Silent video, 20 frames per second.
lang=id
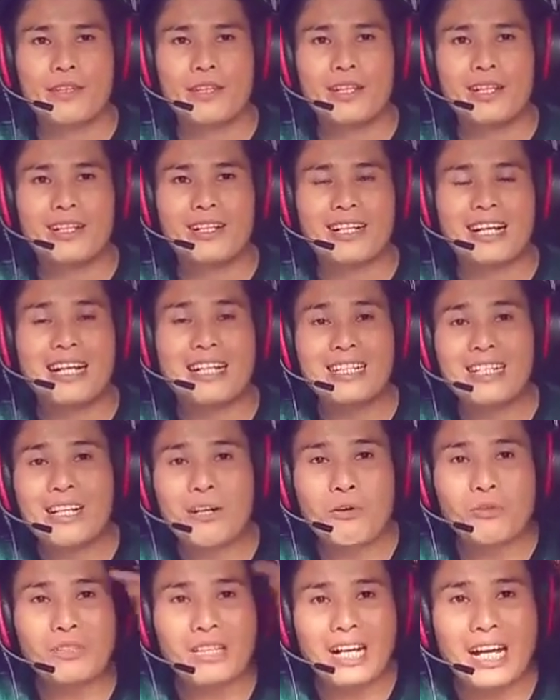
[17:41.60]
Ya,
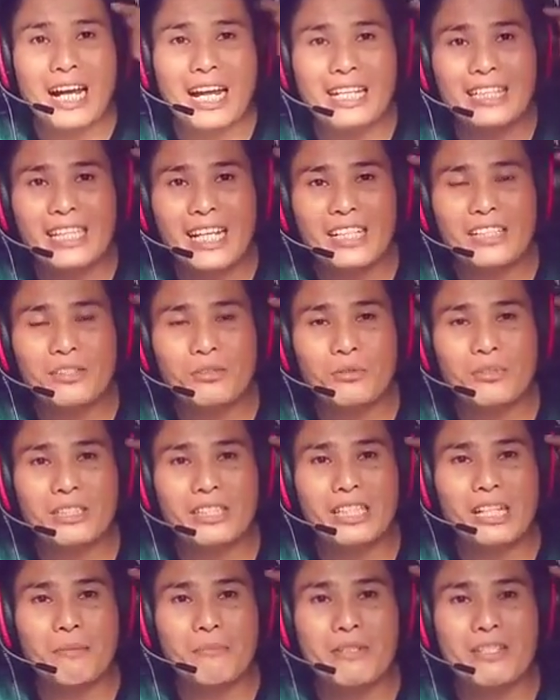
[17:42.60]
karena otak kalian itu
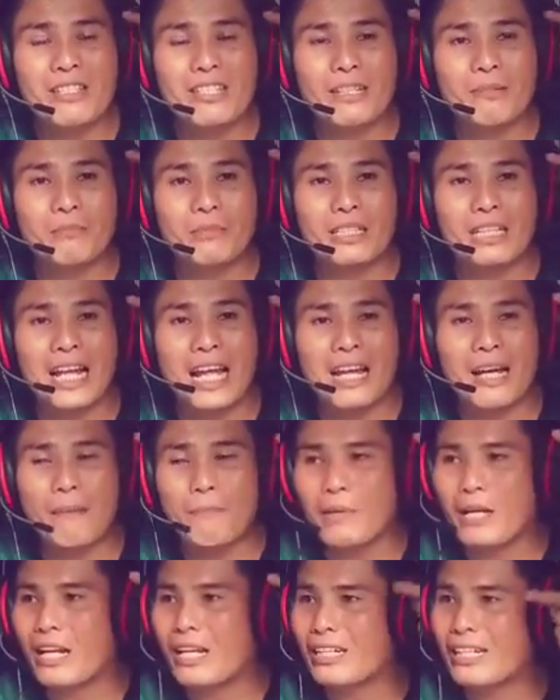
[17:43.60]
tidak bisa mena,
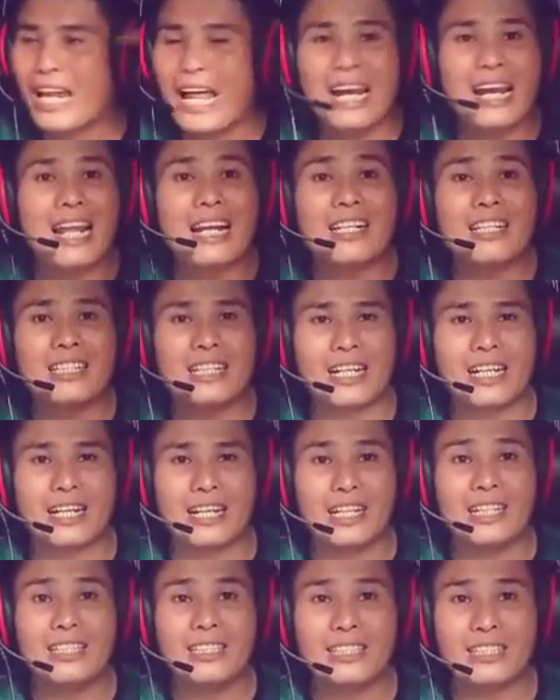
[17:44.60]
apa nalarnya
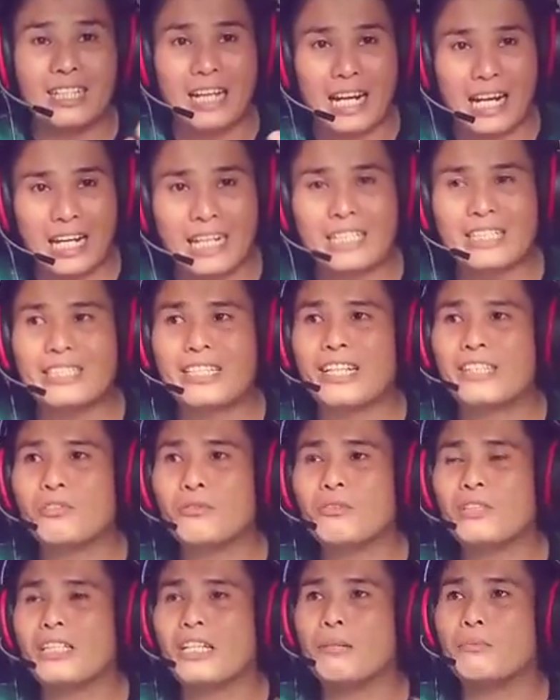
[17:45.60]
ya, nalarnya
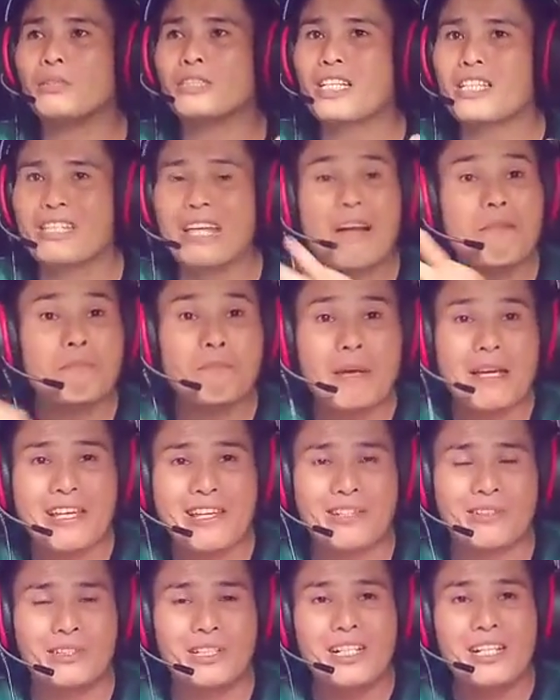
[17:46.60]
itu tidak bisa sampai
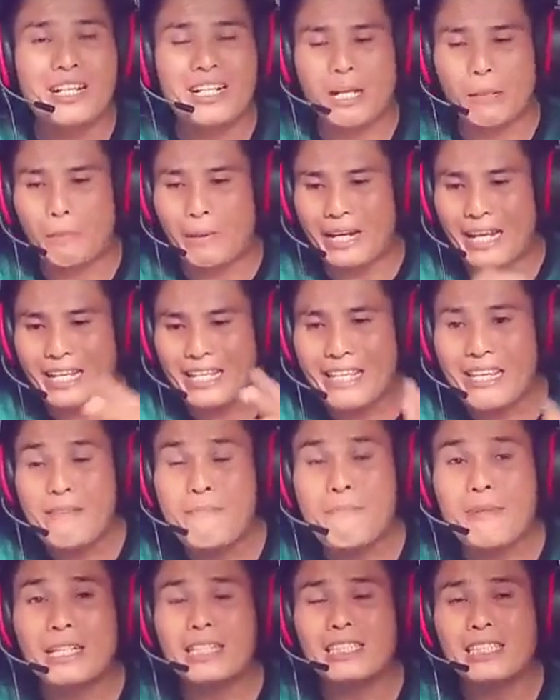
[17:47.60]
gitu kepada
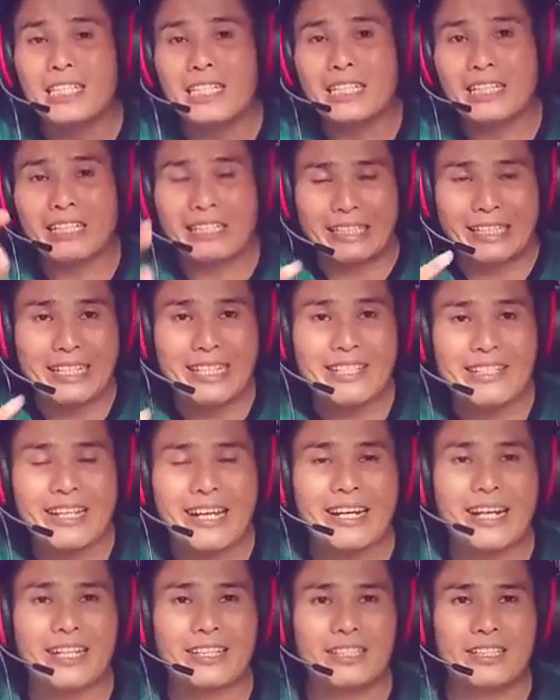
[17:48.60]
iman
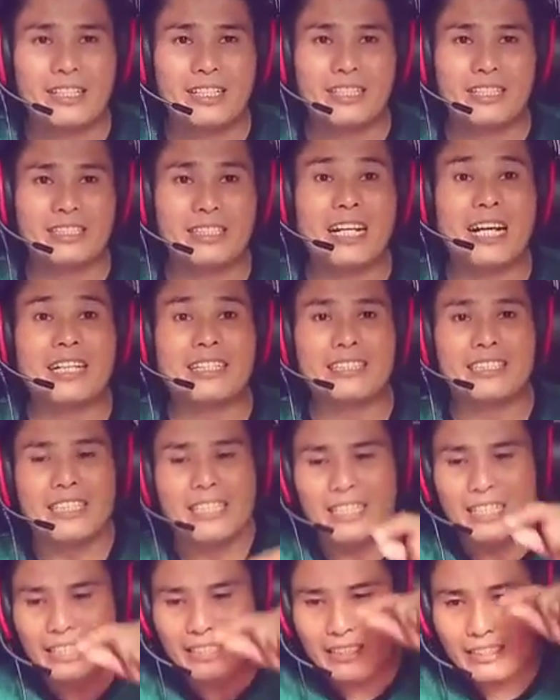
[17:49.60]
kekristenan yang
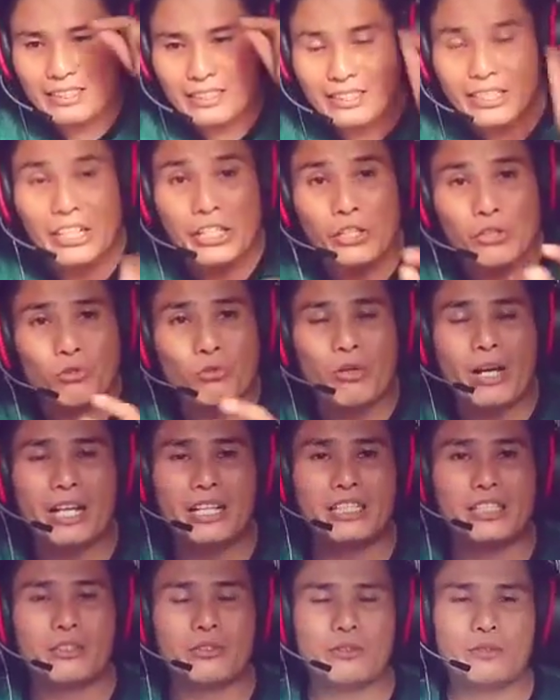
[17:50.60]
tritunggal
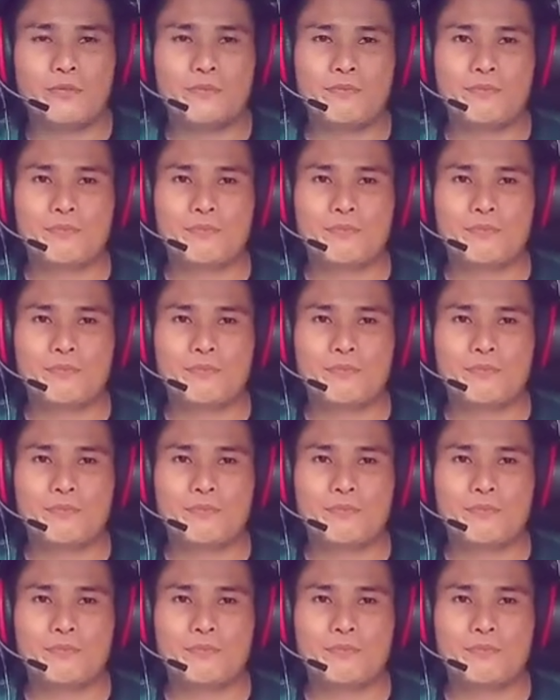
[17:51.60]
itu.